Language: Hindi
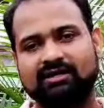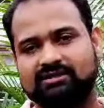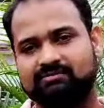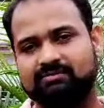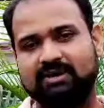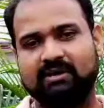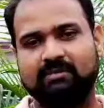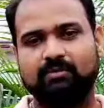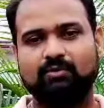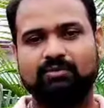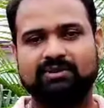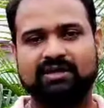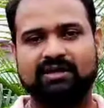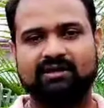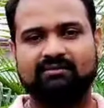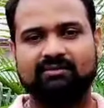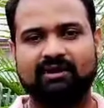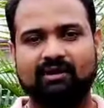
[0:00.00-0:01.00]
आज मैं आपको
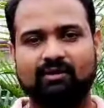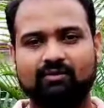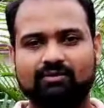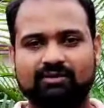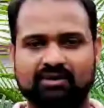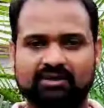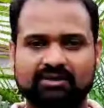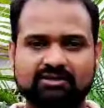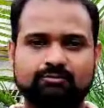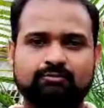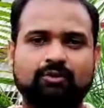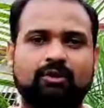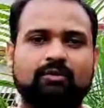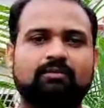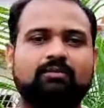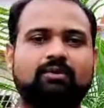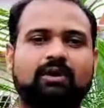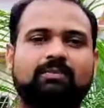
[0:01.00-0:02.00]
बताने वाला हूँ कि इस
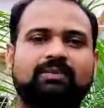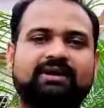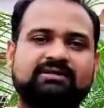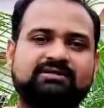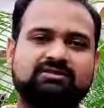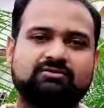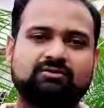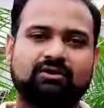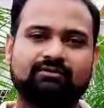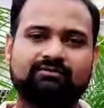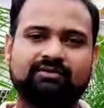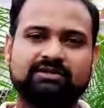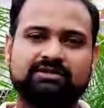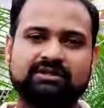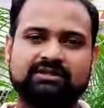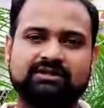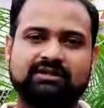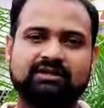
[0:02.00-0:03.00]
प्रॉब्लम को आप कैसे सॉल्व
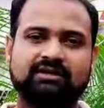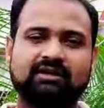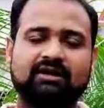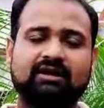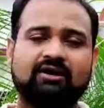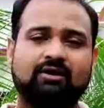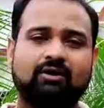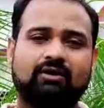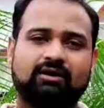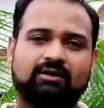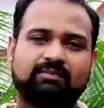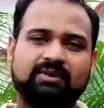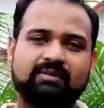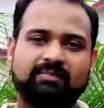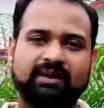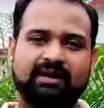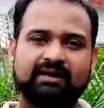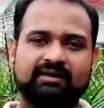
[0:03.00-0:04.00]
कर सकते हैं और
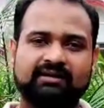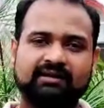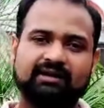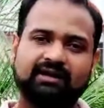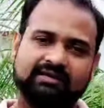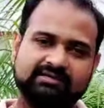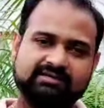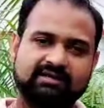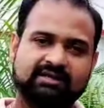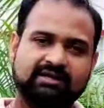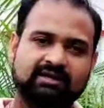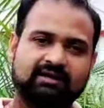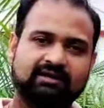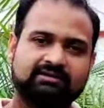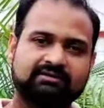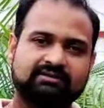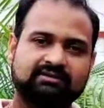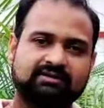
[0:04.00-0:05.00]
अपने पैट की कैसे केयर
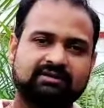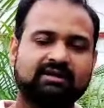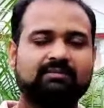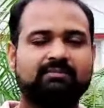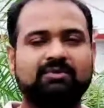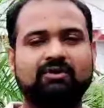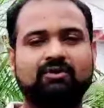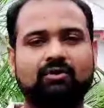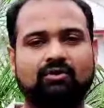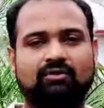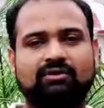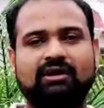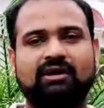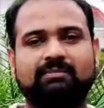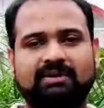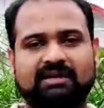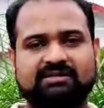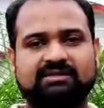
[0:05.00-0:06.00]
कर सकते हैं अपने डॉग
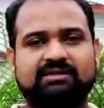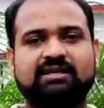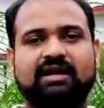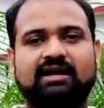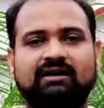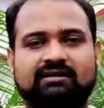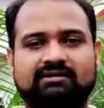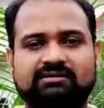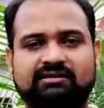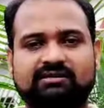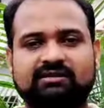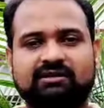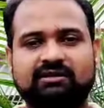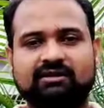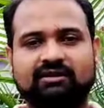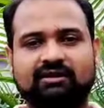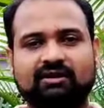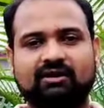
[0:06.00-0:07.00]
का आप कैसे ध्यान रख सकते
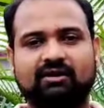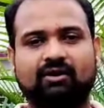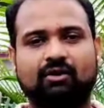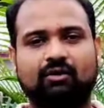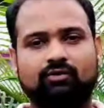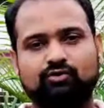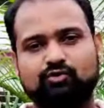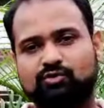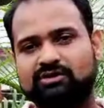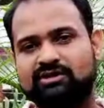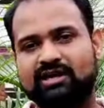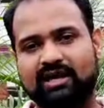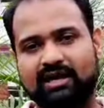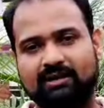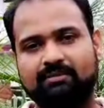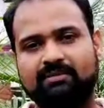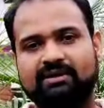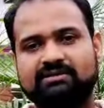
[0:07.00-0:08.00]
हैं और उसकी
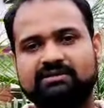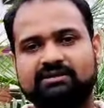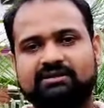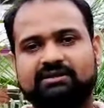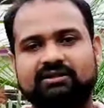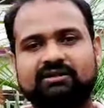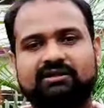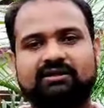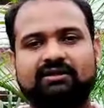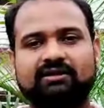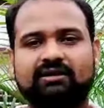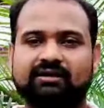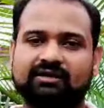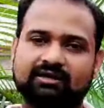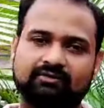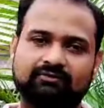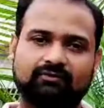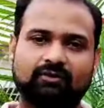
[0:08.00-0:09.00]
हेल्प कर सकते हैं
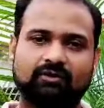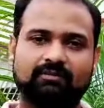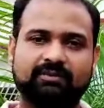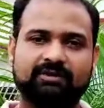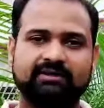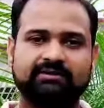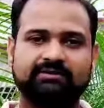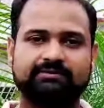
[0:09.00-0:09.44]
हेयर फॉल